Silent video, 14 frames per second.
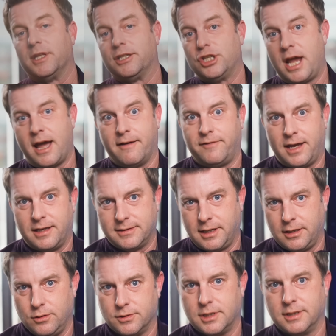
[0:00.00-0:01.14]
плевел.
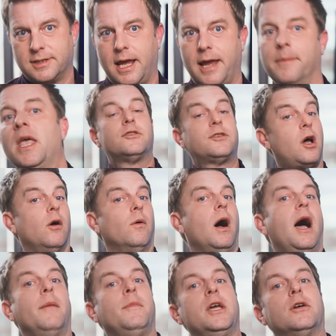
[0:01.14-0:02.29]

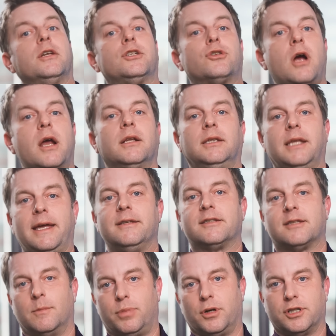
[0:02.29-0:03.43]
Поэтому я здесь, чтобы
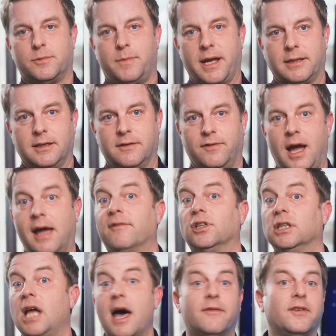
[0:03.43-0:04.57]
попытаться привнести
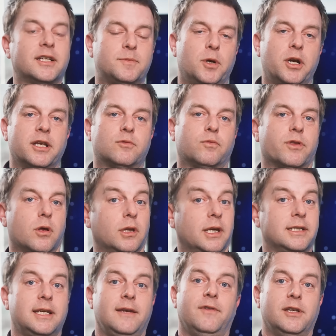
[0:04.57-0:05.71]
некую точку зрения.
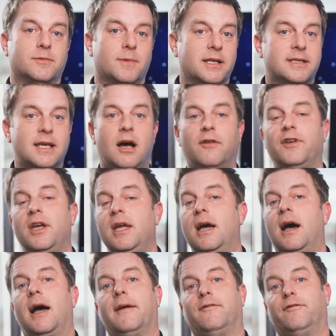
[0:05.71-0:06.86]
У меня у самого большой
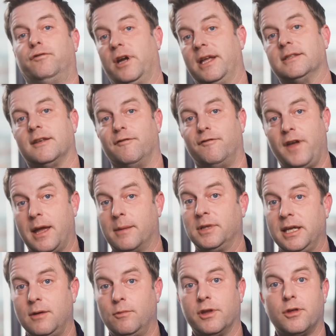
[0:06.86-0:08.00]
опыт использования
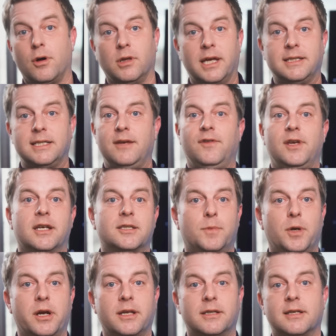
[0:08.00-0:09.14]
OLED-телевизоров. У меня есть
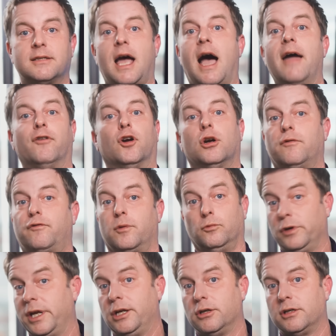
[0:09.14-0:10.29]
друзья и родственники с
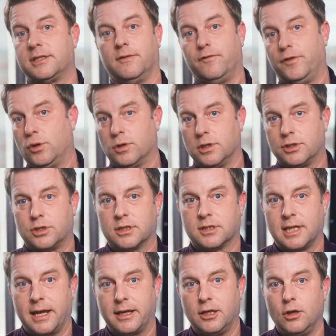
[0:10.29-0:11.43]
опытом использования
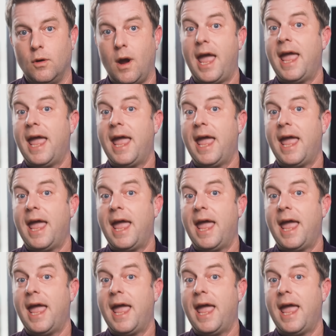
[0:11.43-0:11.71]
OLED-телевизоров.